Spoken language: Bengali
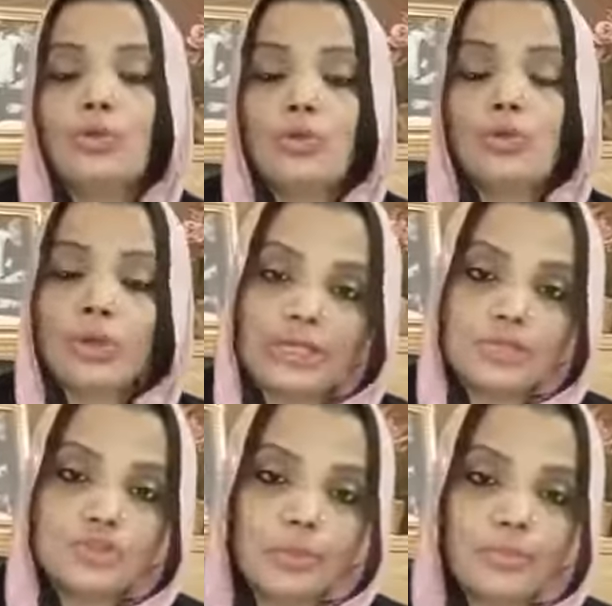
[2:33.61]

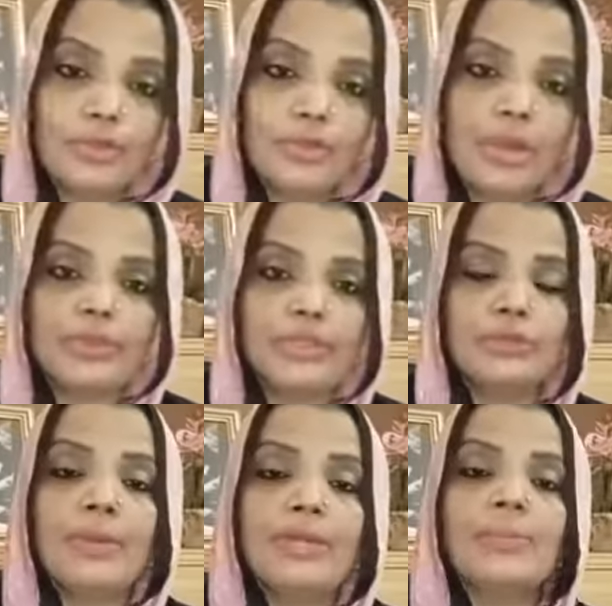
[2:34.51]
করোনাকালীন সময়ে আমি
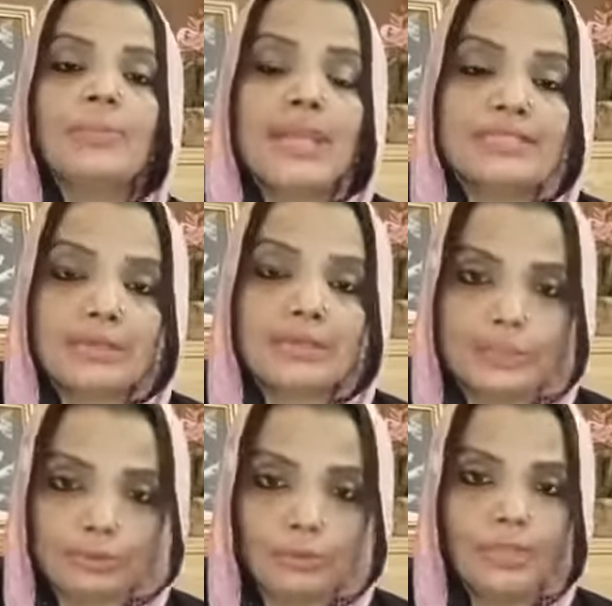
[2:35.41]
কিন্তু আমার একটা পেজের
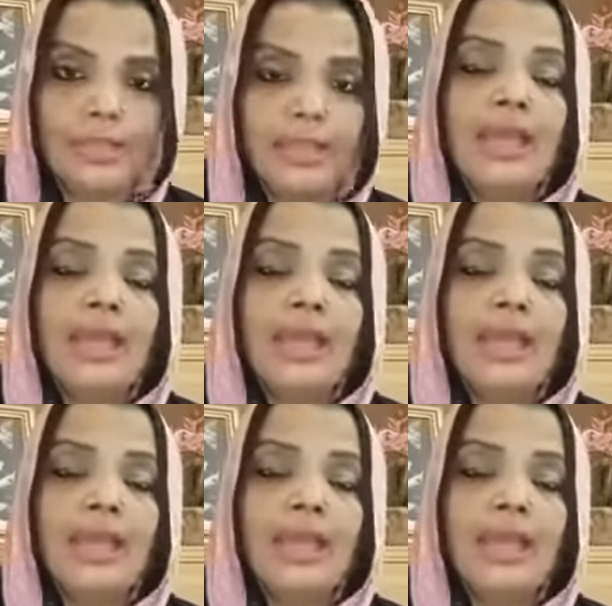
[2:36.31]
মাধ্যমে